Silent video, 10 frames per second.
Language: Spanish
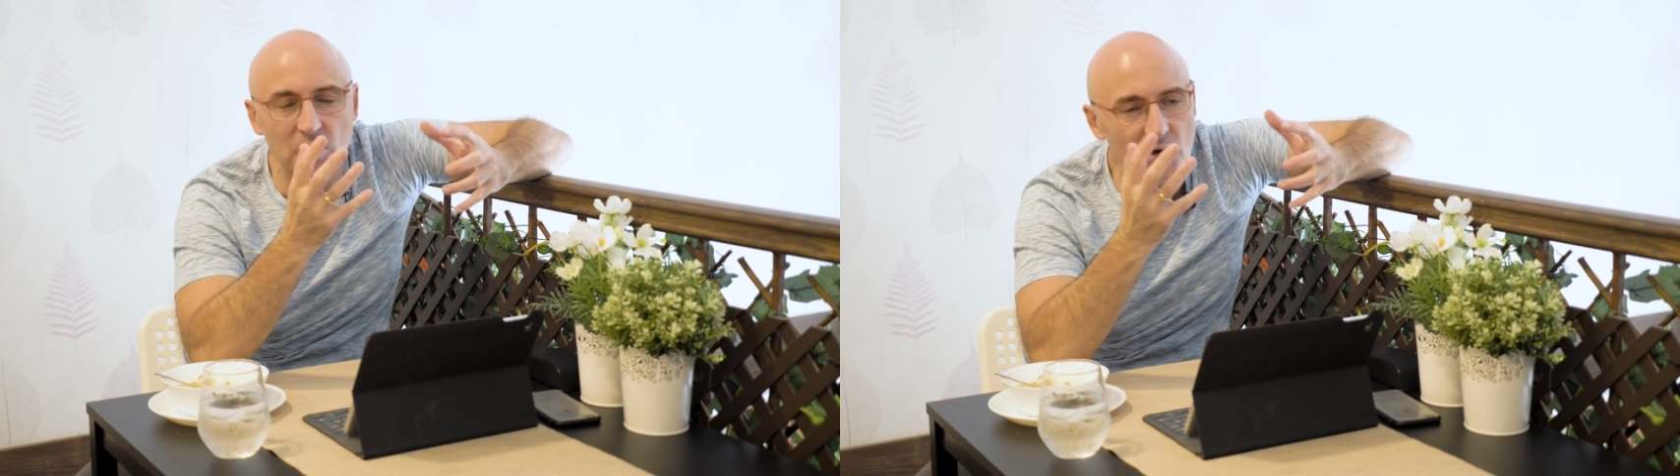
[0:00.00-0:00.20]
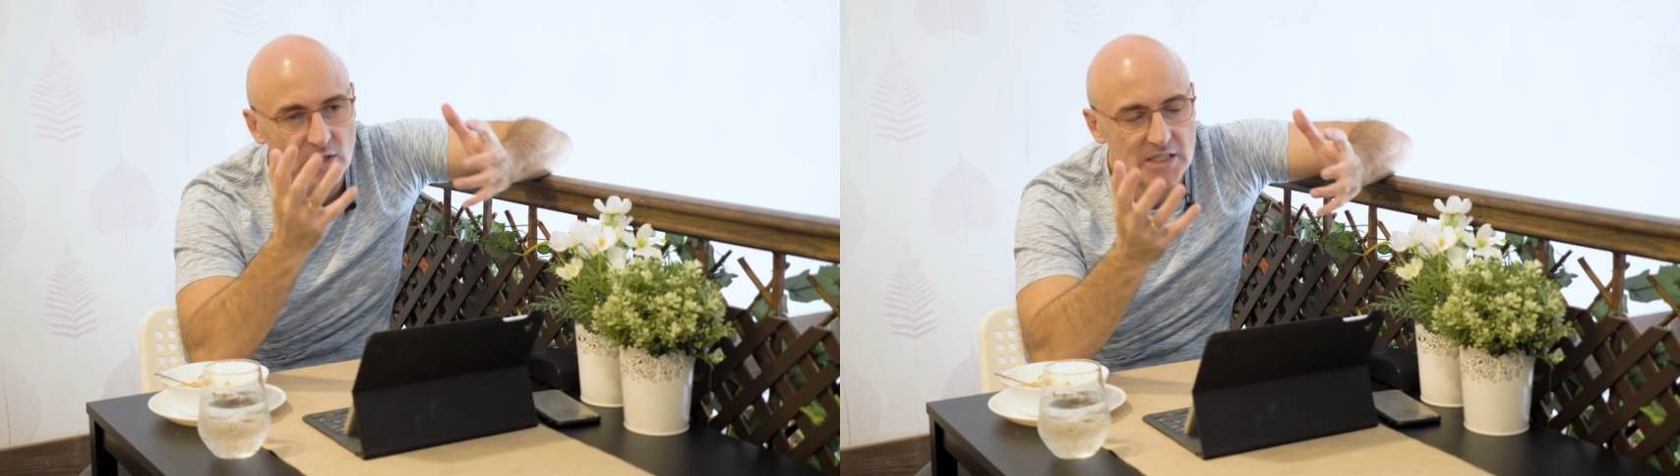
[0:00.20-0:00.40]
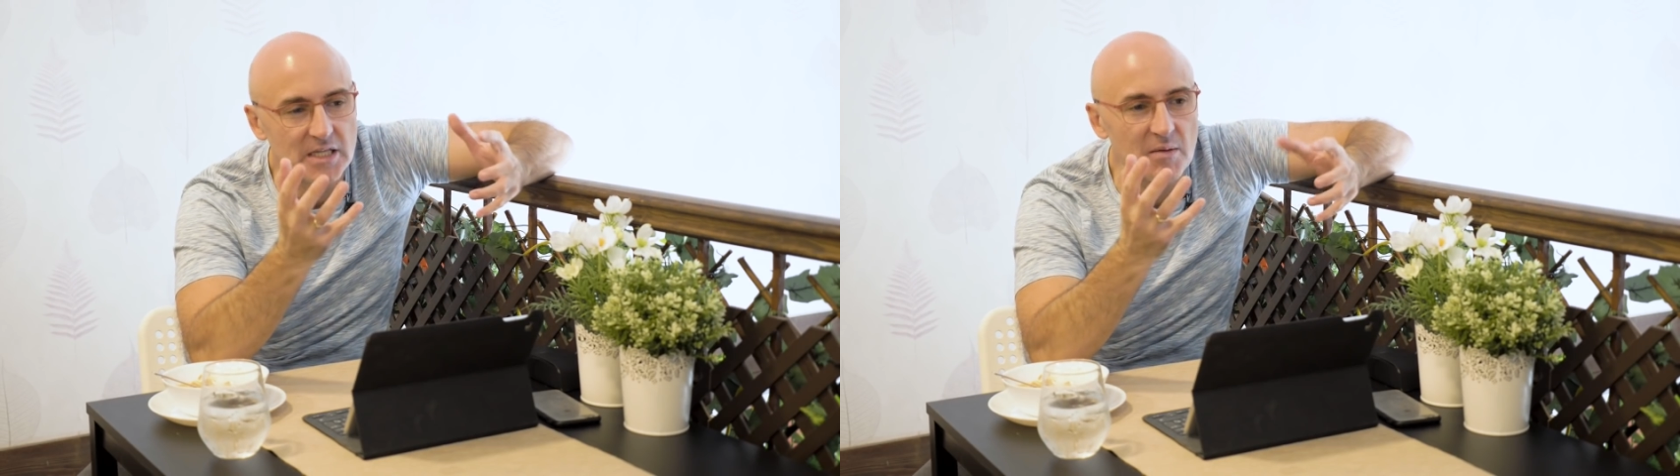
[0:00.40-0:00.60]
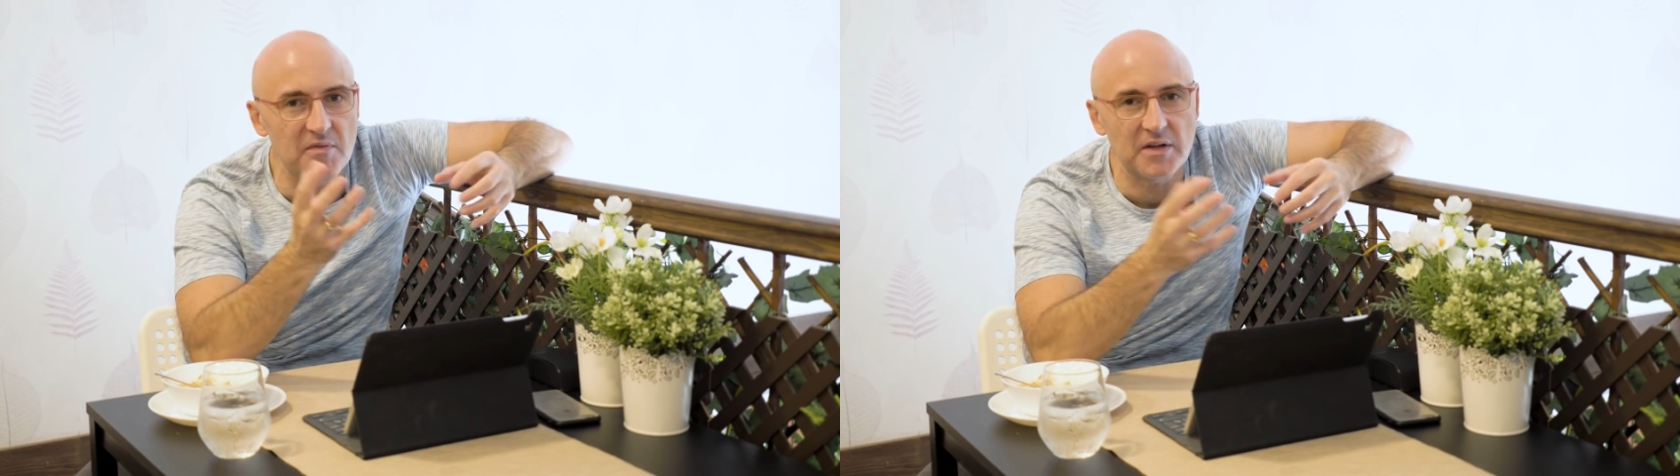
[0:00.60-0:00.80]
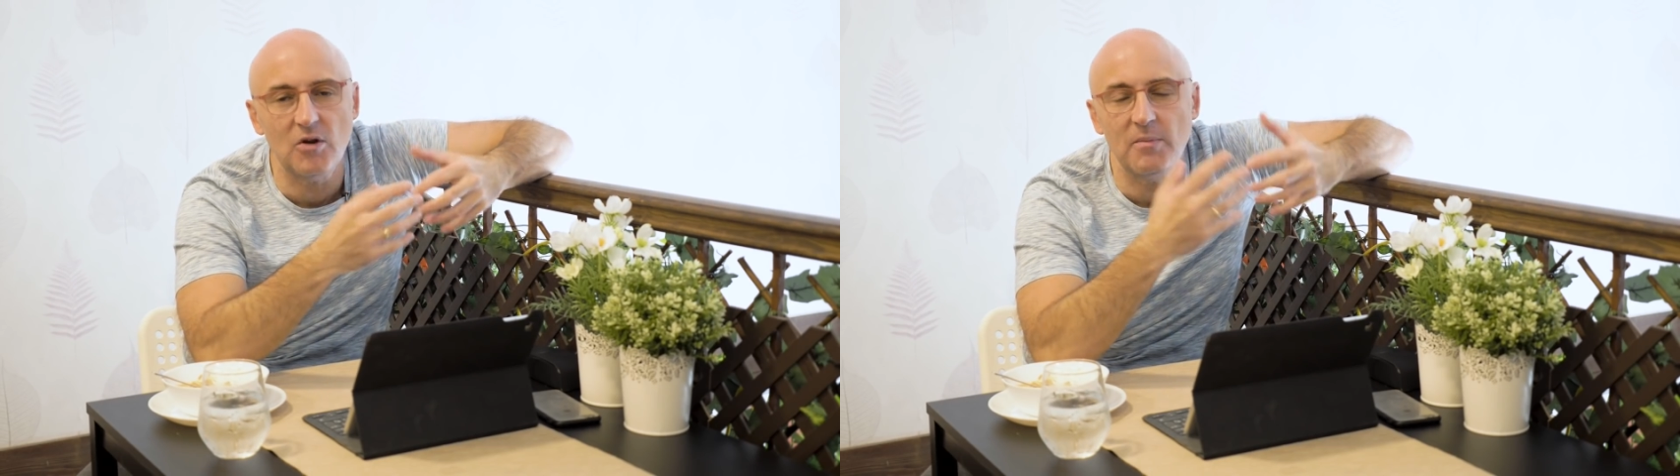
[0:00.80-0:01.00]
porque no existe el
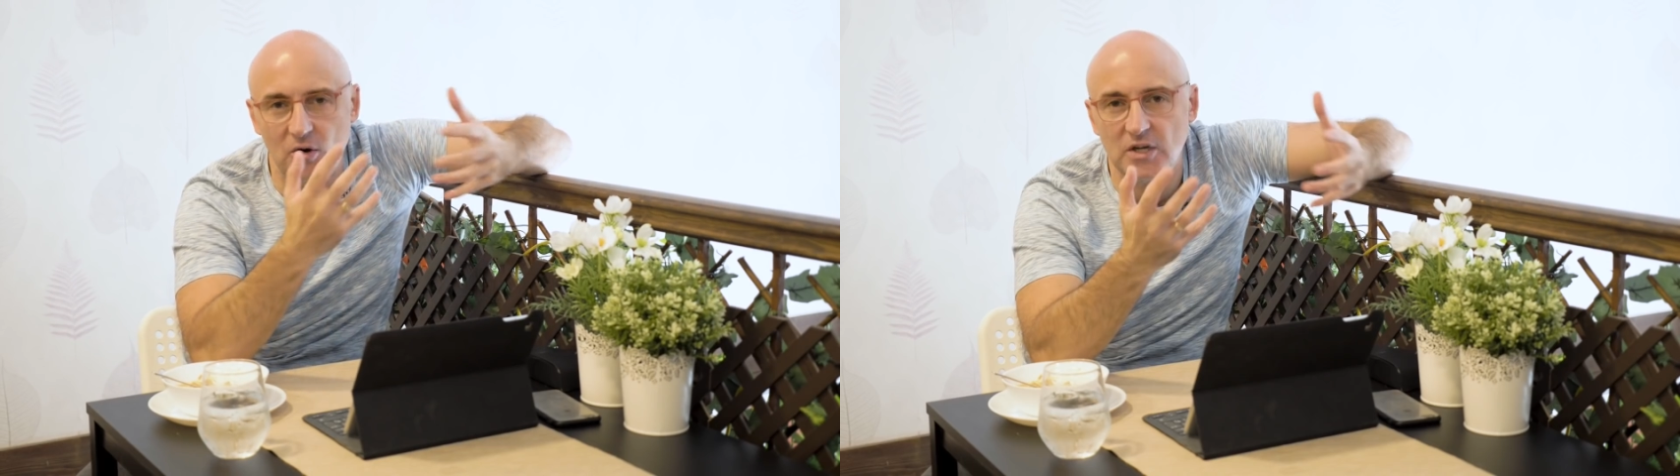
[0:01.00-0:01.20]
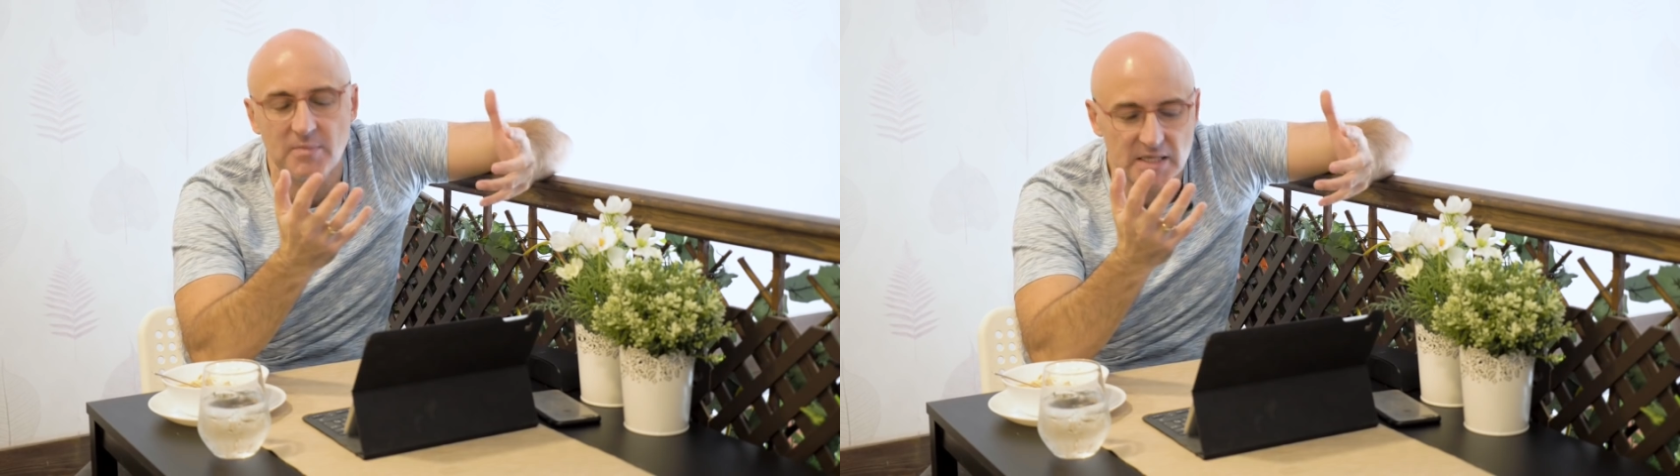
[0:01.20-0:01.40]
perfecto, el mejor es